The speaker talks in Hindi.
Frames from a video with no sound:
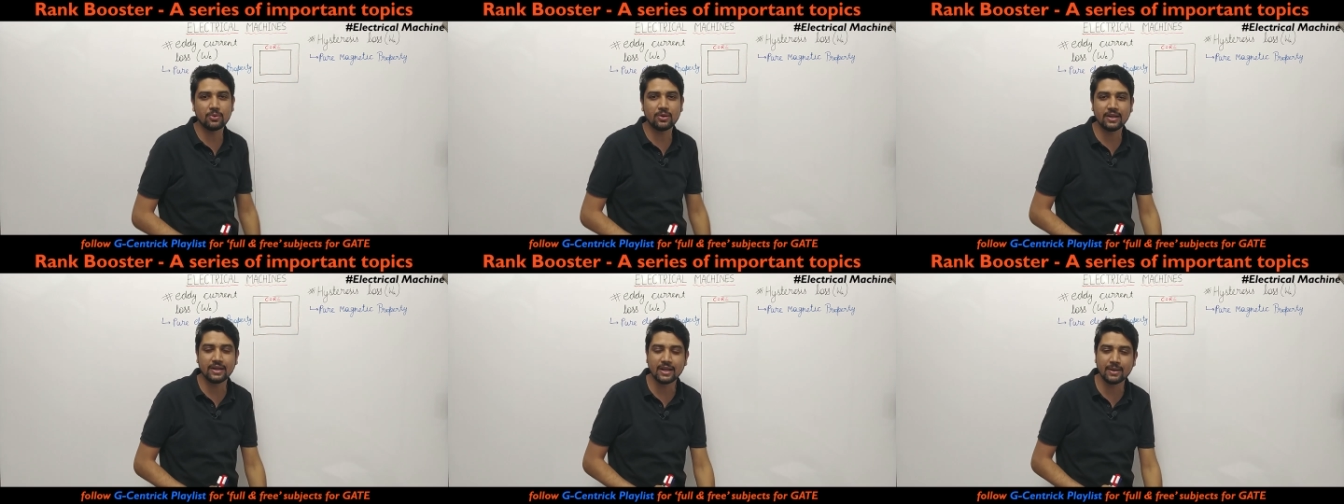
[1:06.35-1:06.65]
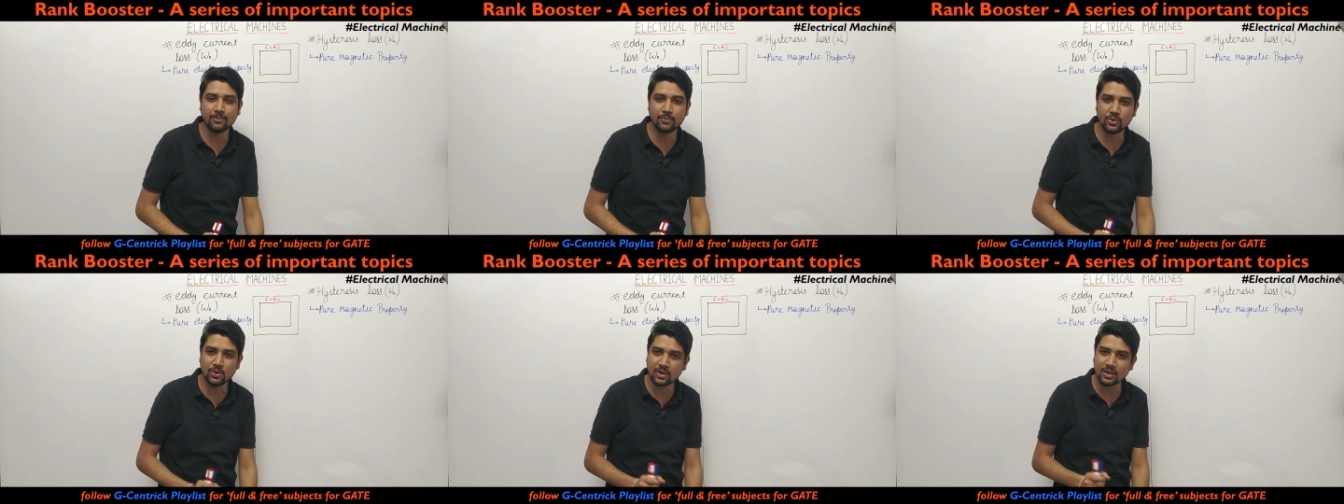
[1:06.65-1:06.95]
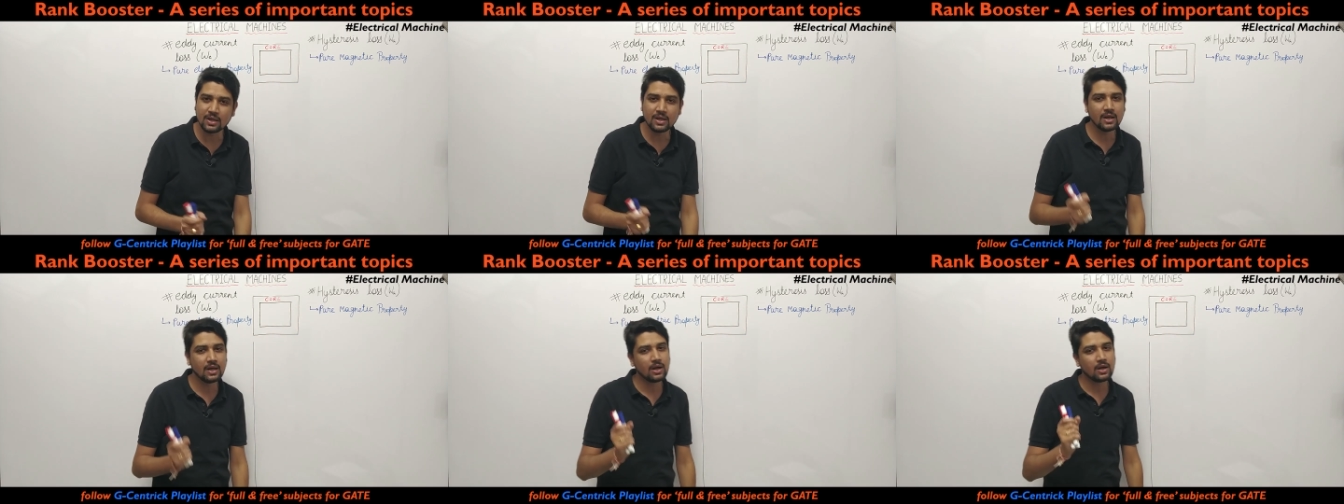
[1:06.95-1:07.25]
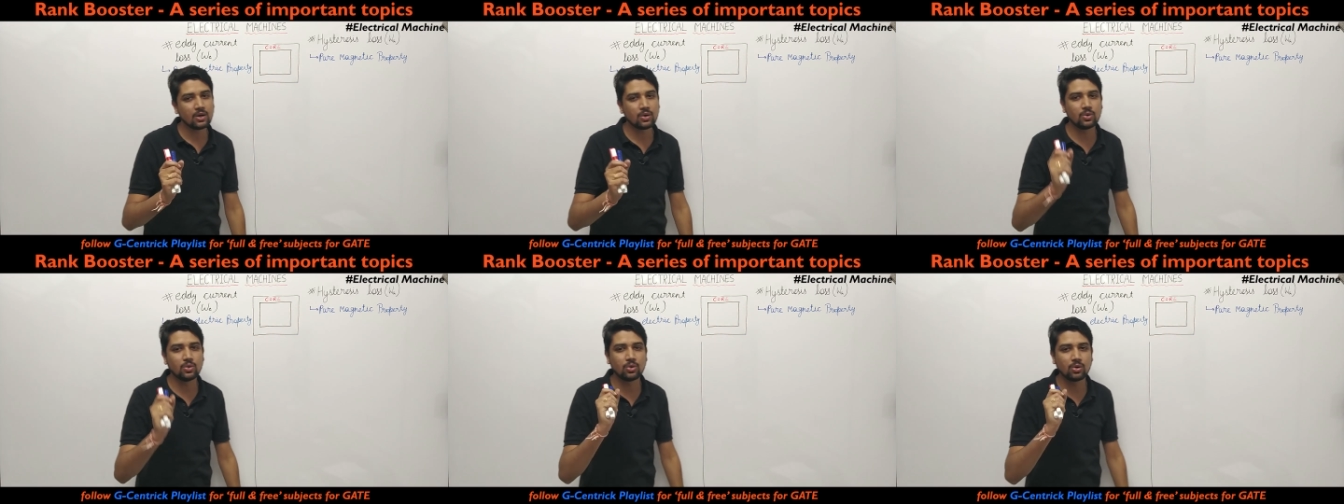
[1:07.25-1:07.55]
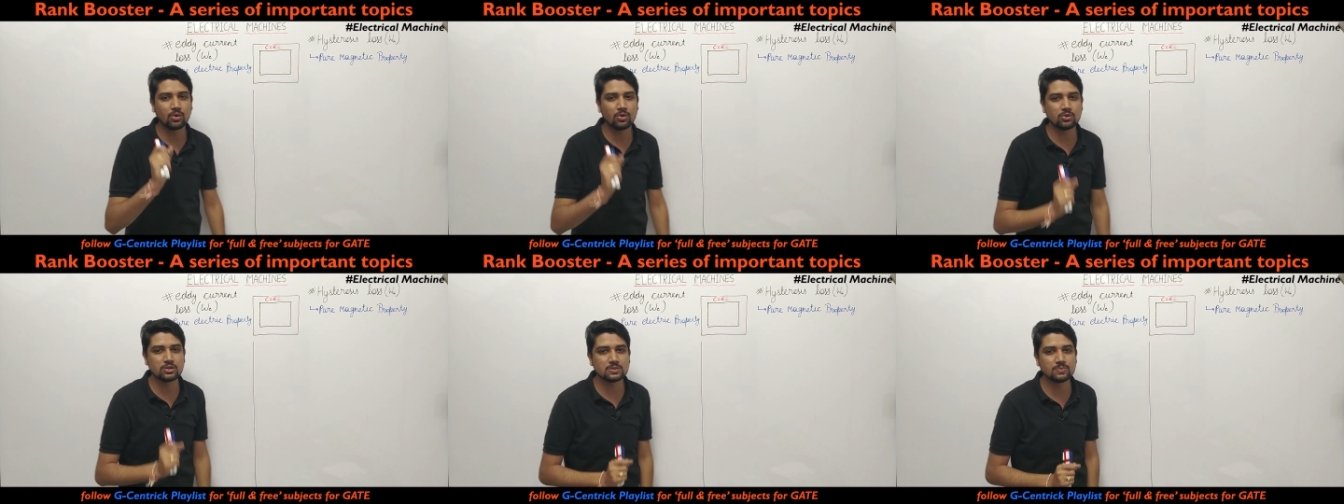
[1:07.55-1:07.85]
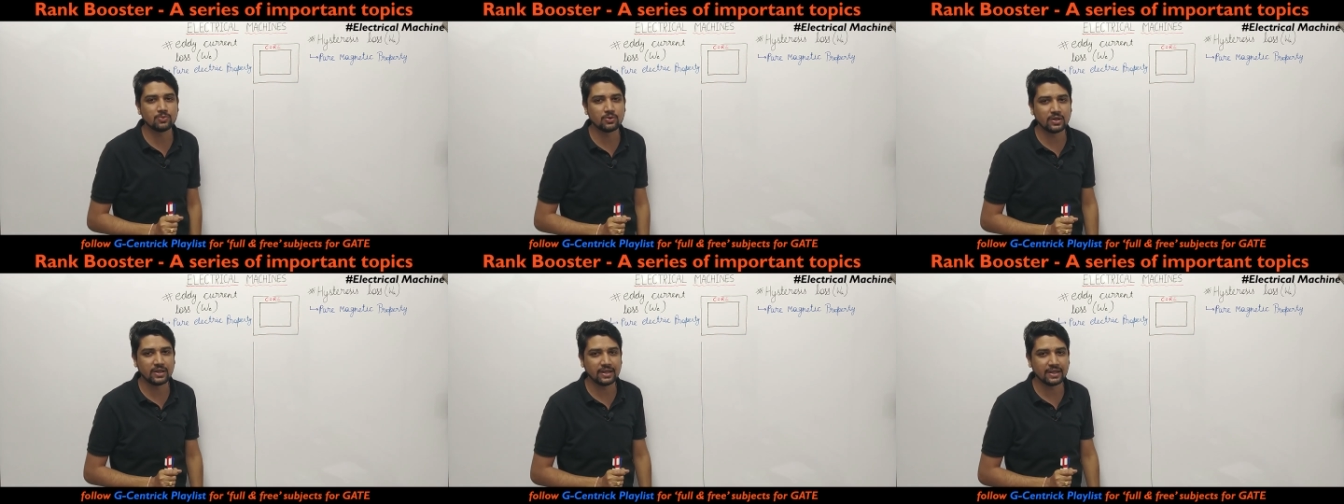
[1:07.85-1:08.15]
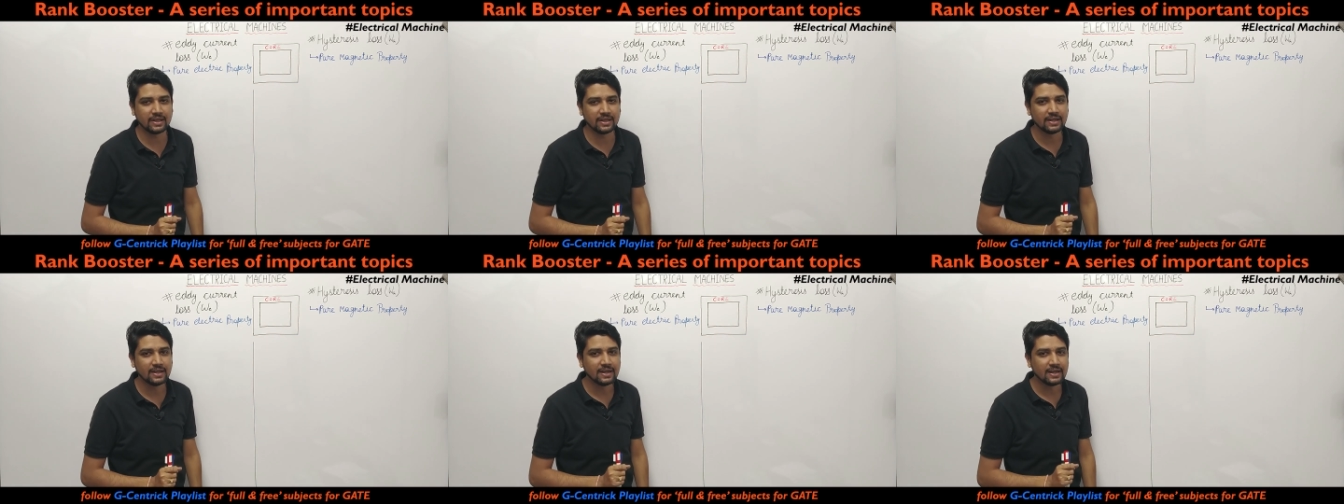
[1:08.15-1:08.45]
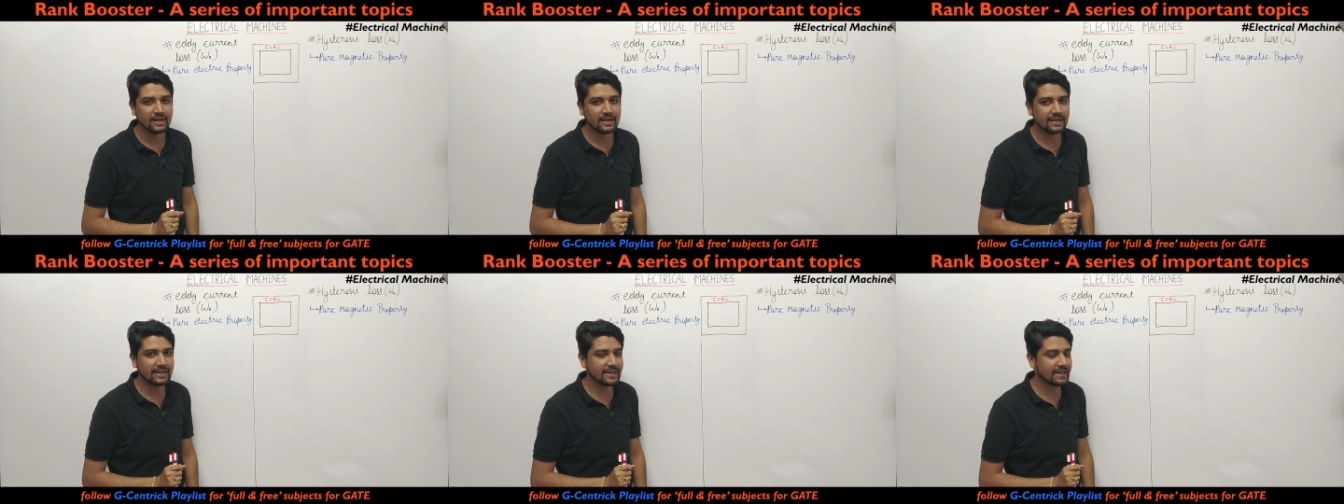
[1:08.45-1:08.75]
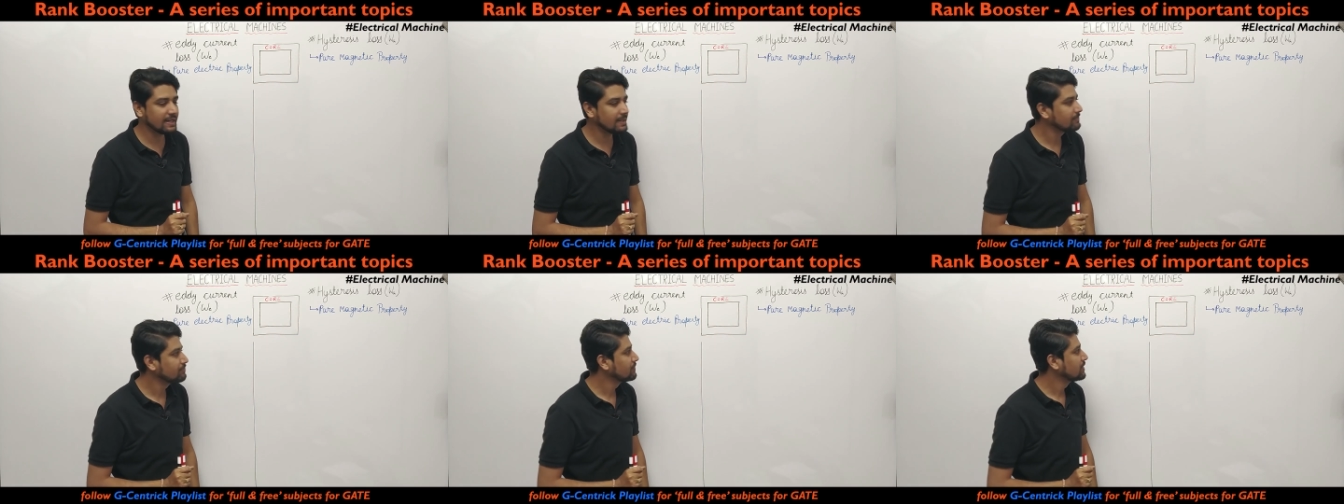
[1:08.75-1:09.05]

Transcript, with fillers: बोलेंगे हम लोग कोर लॉस बोलेंगे ठीक है